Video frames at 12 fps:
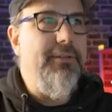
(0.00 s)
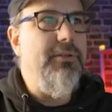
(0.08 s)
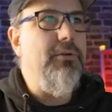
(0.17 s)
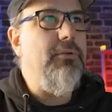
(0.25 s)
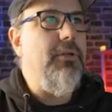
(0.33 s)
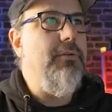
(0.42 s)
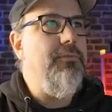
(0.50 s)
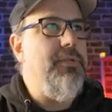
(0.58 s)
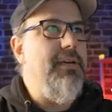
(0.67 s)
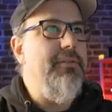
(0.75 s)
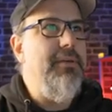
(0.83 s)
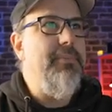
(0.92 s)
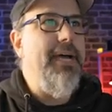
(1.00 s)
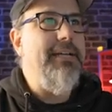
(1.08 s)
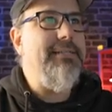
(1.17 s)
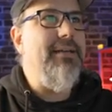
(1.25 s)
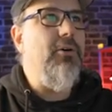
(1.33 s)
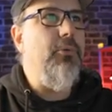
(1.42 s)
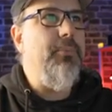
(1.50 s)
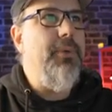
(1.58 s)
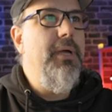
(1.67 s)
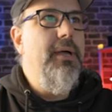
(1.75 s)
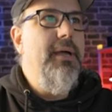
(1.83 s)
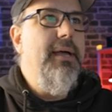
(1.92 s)
Donc, vous avez par exemple
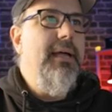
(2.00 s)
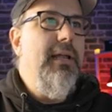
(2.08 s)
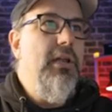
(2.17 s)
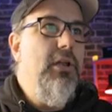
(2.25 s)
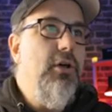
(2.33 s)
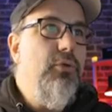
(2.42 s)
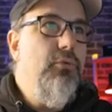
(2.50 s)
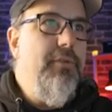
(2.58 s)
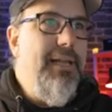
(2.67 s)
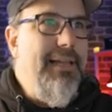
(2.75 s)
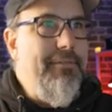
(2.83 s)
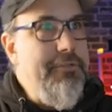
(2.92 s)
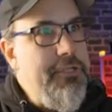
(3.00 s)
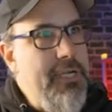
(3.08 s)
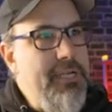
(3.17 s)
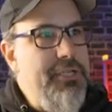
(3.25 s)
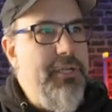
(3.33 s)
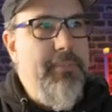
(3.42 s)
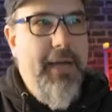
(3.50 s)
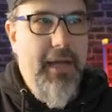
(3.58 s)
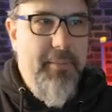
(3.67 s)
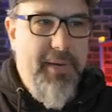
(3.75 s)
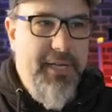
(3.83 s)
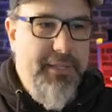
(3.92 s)
le nouvel affichage des
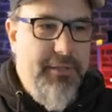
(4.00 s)
paramètres